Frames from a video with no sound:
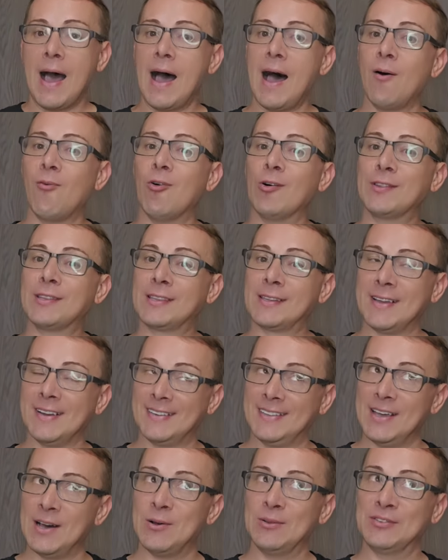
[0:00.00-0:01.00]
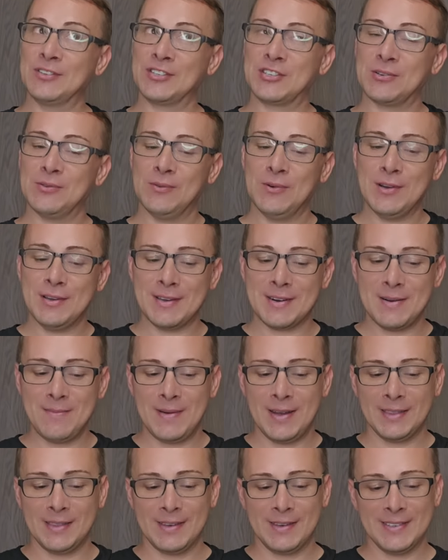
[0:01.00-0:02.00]
а вот когда он живой
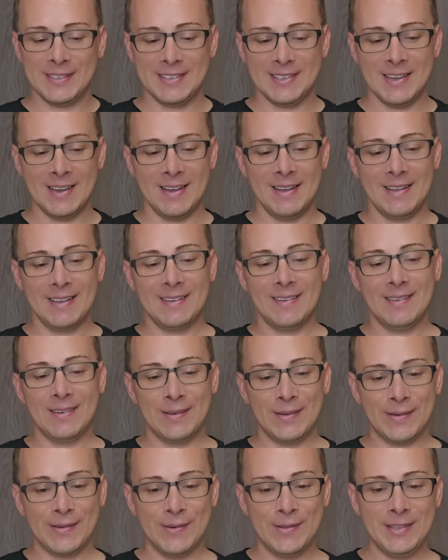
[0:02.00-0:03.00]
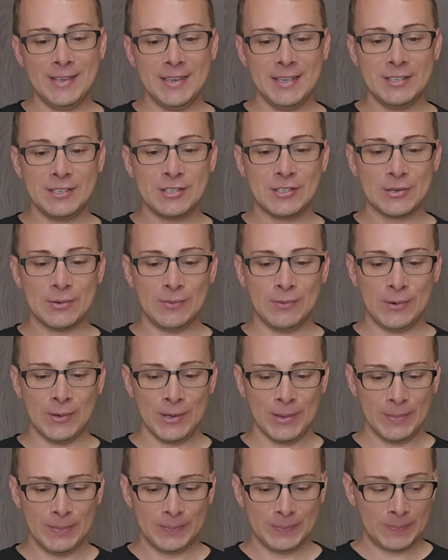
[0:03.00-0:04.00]
аромат, друзья, он есть
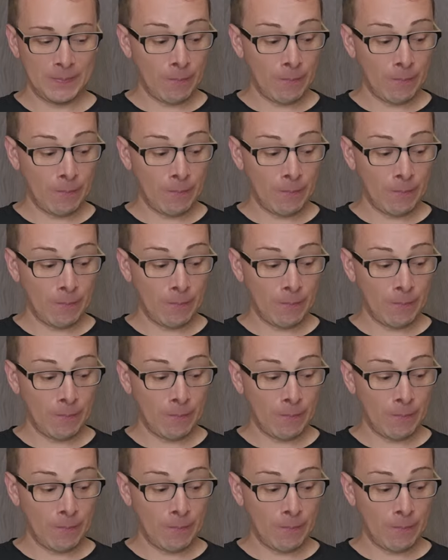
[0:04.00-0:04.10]
живой.